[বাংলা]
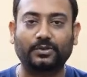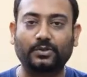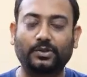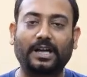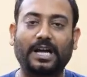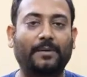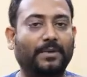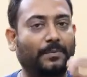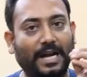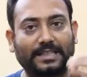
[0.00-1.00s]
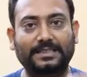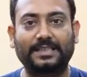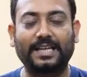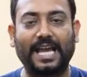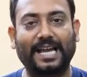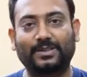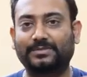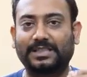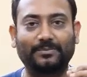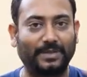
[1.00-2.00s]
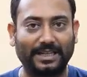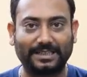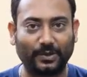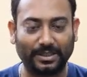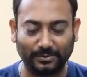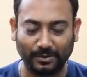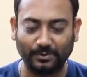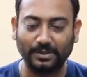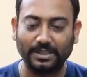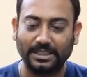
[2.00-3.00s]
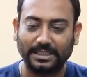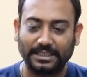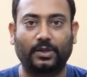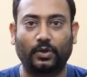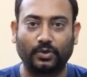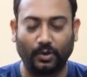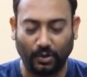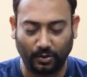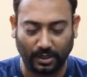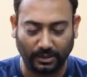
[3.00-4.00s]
সুতরাং আমরা ফার্স্টে একদম সিম্পল একটা কথা বলবো একটা কনসোল লক